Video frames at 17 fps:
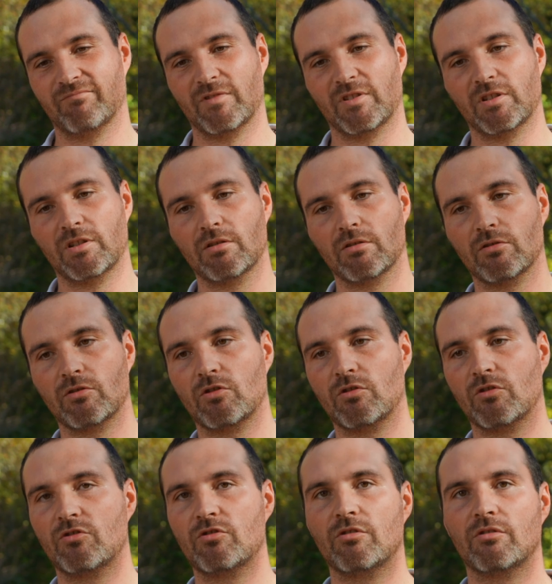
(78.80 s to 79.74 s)
Ce que, ce
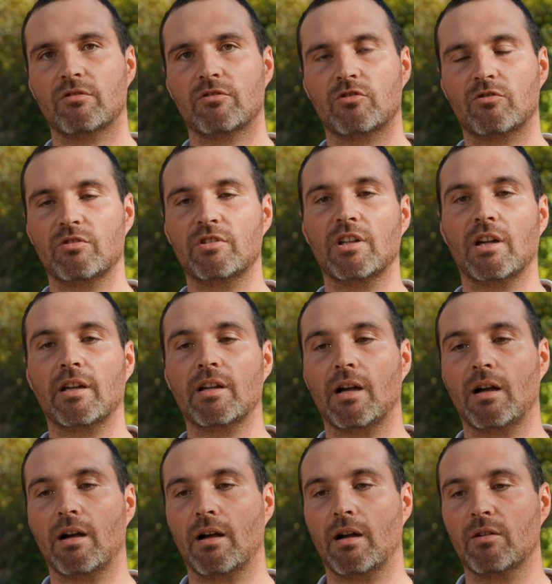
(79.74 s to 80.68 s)
que, je, dirais
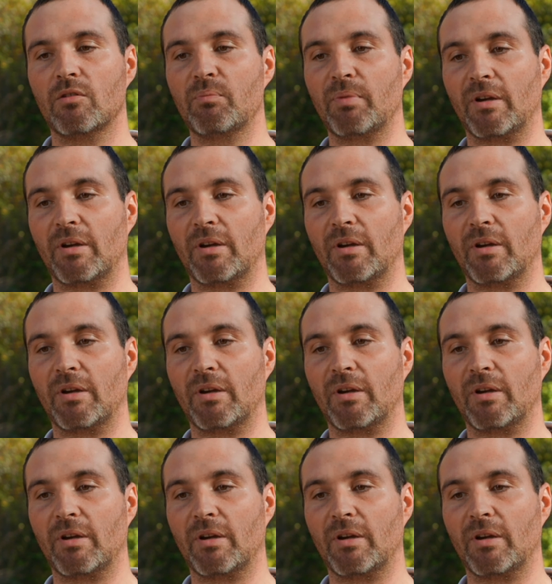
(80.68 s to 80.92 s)
à une